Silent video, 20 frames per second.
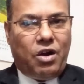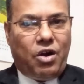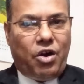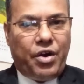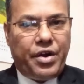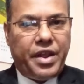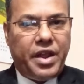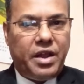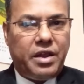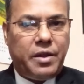
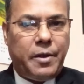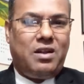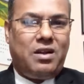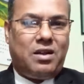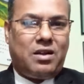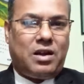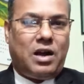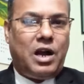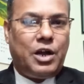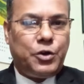অনেক
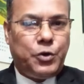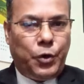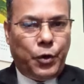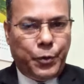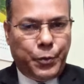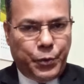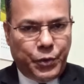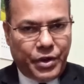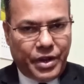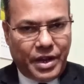কাঠখড়
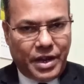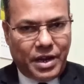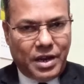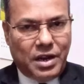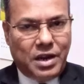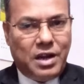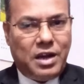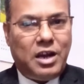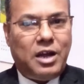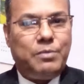পুড়িয়ে
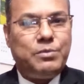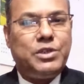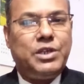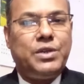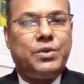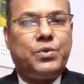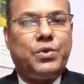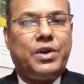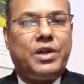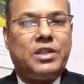
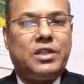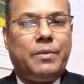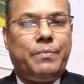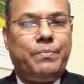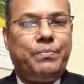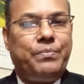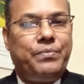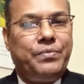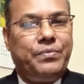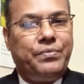নামজারি করাতাম
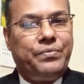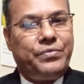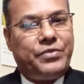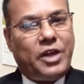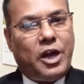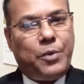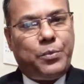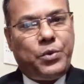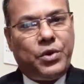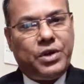
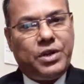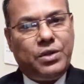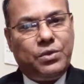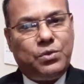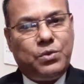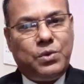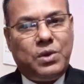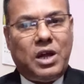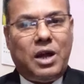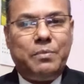তারপর
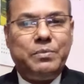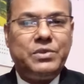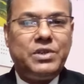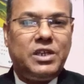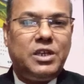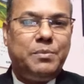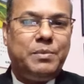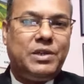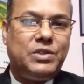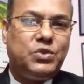কিন্তু
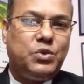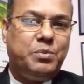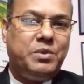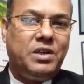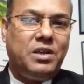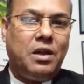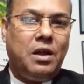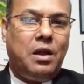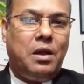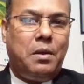নামজারি বা
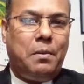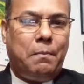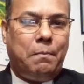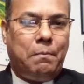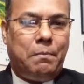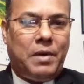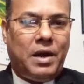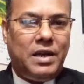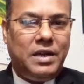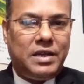জমির
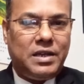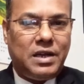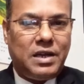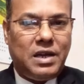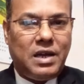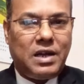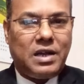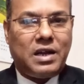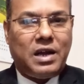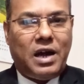
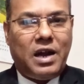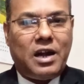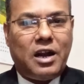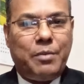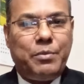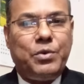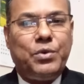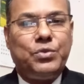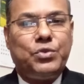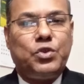মালিকানা কার
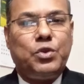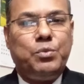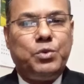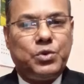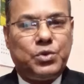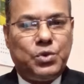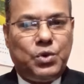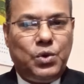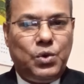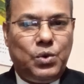নামে
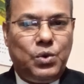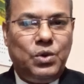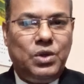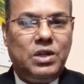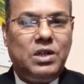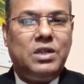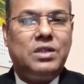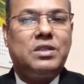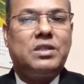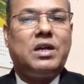অন্তর্ভুক্ত হলো
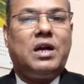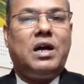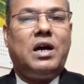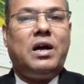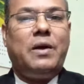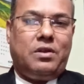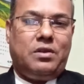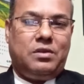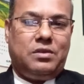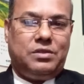তা
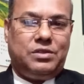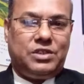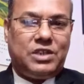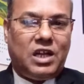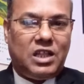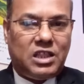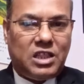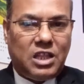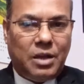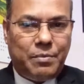
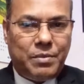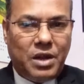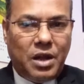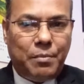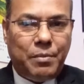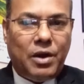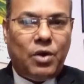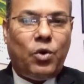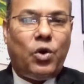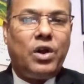জানতাম না
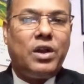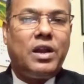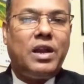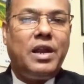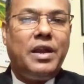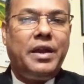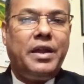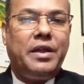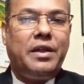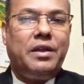বা
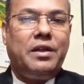অনলাইনে